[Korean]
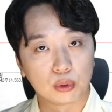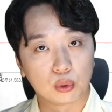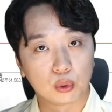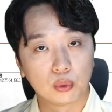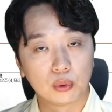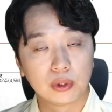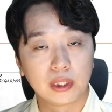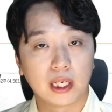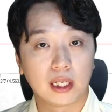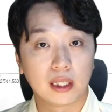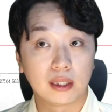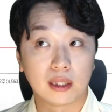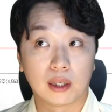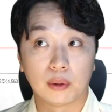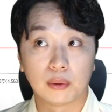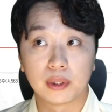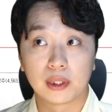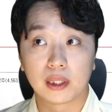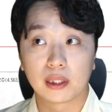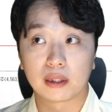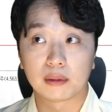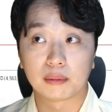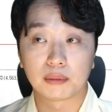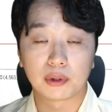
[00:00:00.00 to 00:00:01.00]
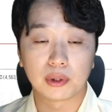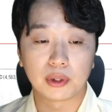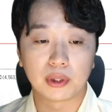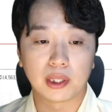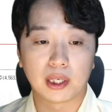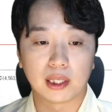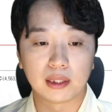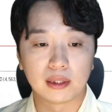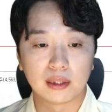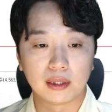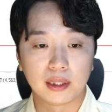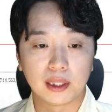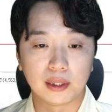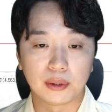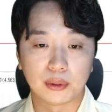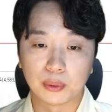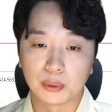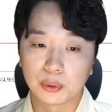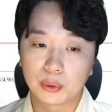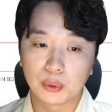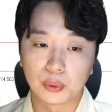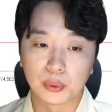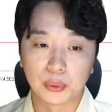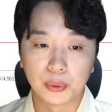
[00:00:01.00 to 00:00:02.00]
좋은 이야기 나오니까 급등이 나왔는데
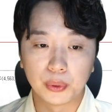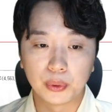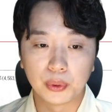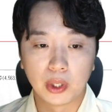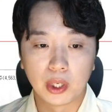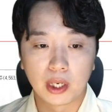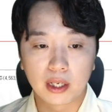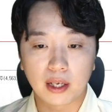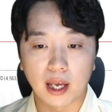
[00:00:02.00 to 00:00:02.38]
이것도